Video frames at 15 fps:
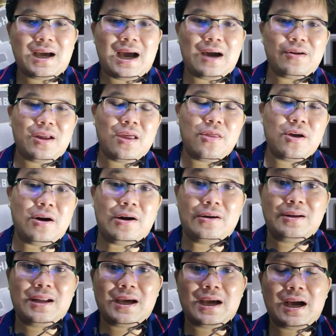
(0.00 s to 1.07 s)
ข่าวที่สอง
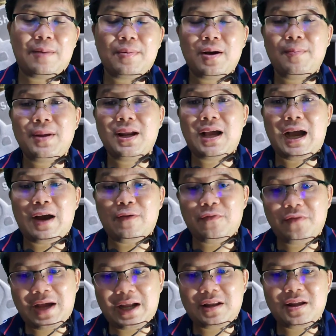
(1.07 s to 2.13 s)
นะครับก็เป็นข่าว
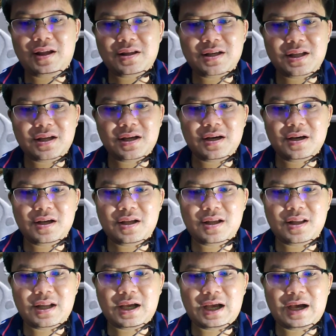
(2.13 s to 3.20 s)
ฟลัดอีกเช่นเคย
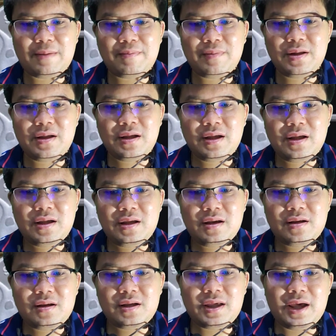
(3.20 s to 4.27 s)
นะครับ
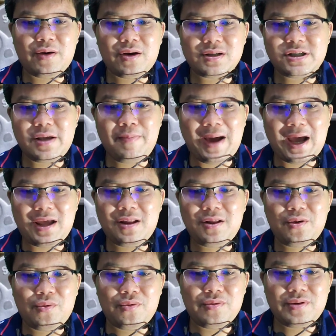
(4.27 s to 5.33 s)
เกี่ยวกับชิบะอิ
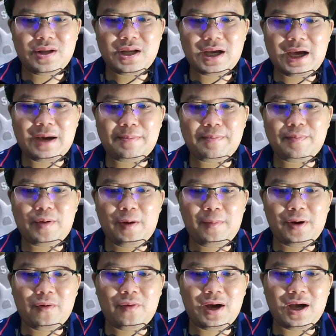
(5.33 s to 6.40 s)
นุนะครับเขา
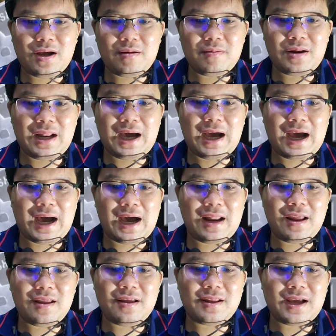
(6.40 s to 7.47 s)
บอกว่าราคา
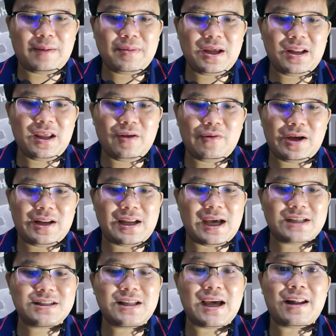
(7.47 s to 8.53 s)
เนี่ยจะทำได้ดีกว่า
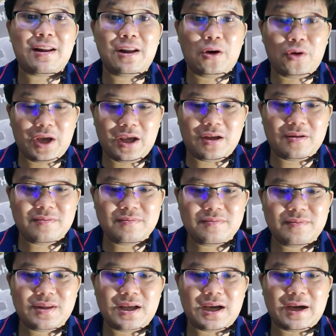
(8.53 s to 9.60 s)
NASDAQ หนึ่งร้อย
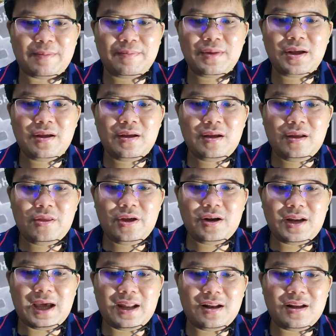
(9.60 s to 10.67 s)
นะครับซึ่
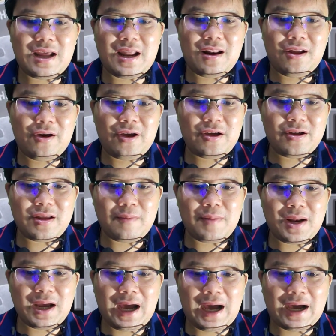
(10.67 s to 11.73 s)
ง NASDAQ หนึ่งร้อยก็จะ
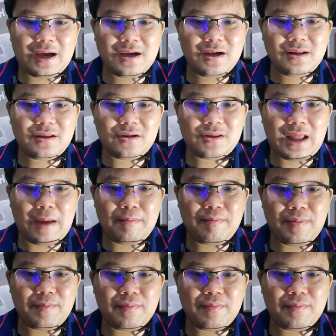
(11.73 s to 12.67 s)
เป็นขาขึ้นตั้งแต่